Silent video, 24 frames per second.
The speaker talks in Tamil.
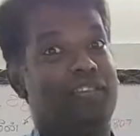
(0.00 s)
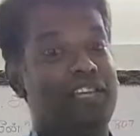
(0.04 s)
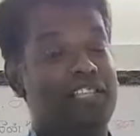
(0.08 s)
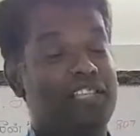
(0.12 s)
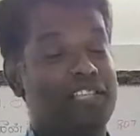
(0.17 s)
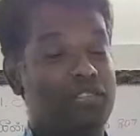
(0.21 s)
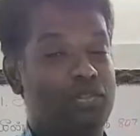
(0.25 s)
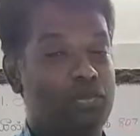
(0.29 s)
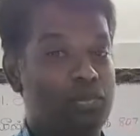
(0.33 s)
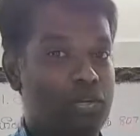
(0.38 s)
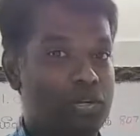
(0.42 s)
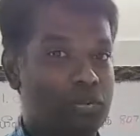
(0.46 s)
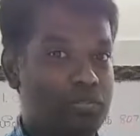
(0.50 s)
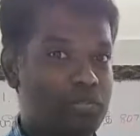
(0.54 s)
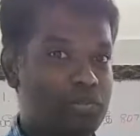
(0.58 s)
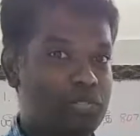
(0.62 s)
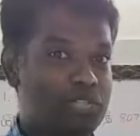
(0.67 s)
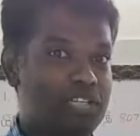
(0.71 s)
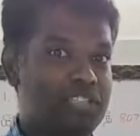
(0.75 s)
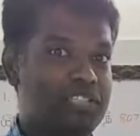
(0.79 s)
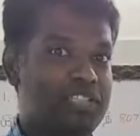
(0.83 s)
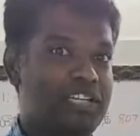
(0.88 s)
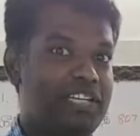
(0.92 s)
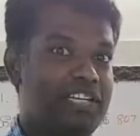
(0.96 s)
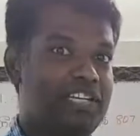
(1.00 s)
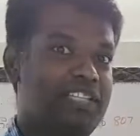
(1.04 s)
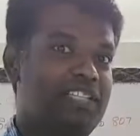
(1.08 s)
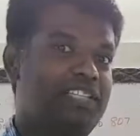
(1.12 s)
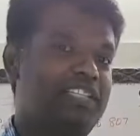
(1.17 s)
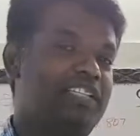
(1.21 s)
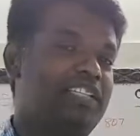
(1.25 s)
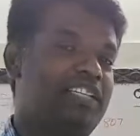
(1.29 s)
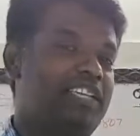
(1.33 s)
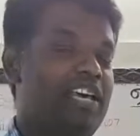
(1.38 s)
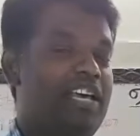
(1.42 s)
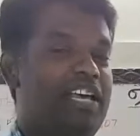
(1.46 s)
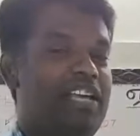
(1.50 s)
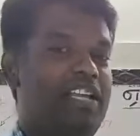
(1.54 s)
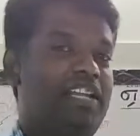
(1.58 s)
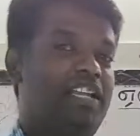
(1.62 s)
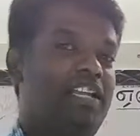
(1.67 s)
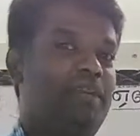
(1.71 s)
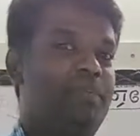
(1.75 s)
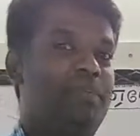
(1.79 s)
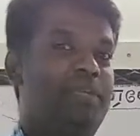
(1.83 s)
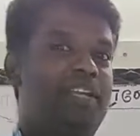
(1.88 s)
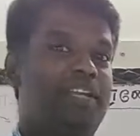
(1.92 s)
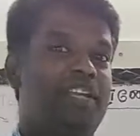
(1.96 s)
வேதத்தோட முதல் தீர்க்கதரிசி யார்
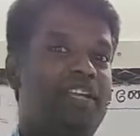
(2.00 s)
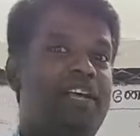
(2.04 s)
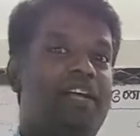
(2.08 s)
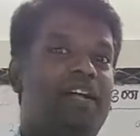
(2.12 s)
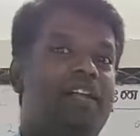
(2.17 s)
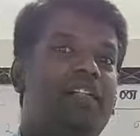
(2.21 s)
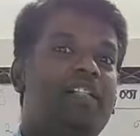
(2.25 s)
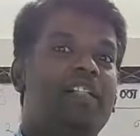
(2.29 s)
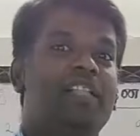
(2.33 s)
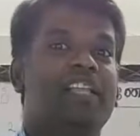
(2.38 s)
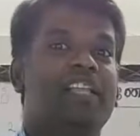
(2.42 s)
அப்படின்னா